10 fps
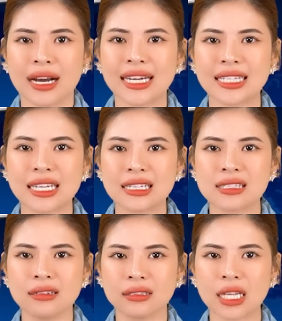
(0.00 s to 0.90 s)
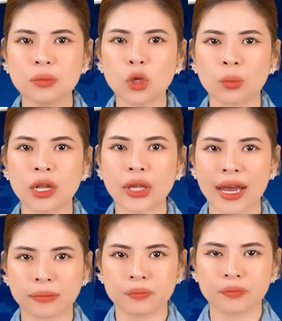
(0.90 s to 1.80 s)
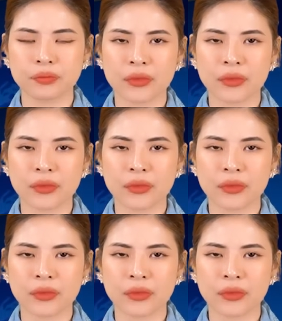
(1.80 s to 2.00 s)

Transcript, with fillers: khi chiến sự tiếp tục leo thang.